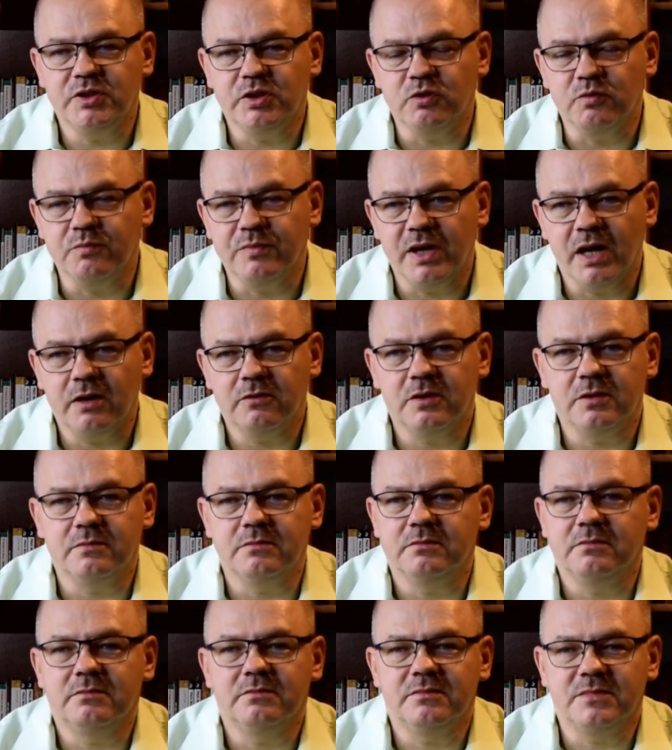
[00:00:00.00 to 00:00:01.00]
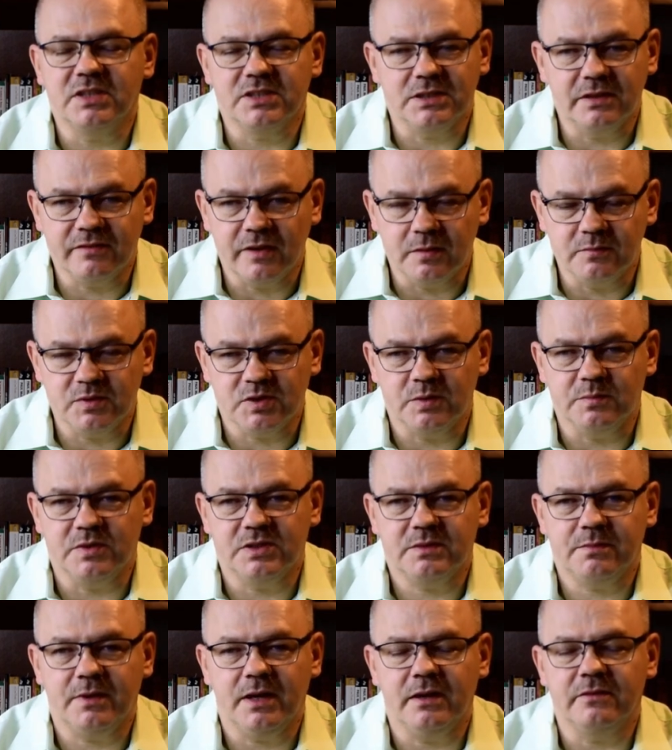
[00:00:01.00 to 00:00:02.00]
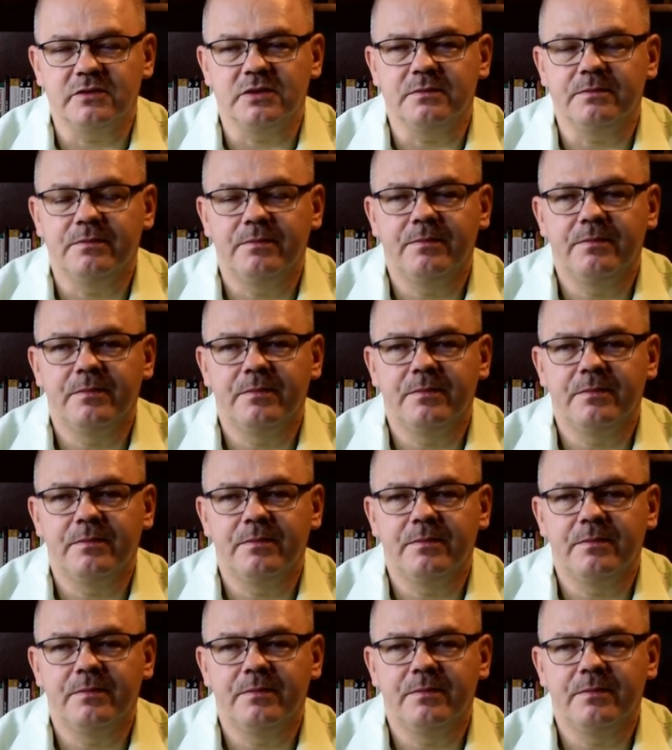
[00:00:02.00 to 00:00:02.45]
nie umiałem, nie zdawałem sobie sprawy.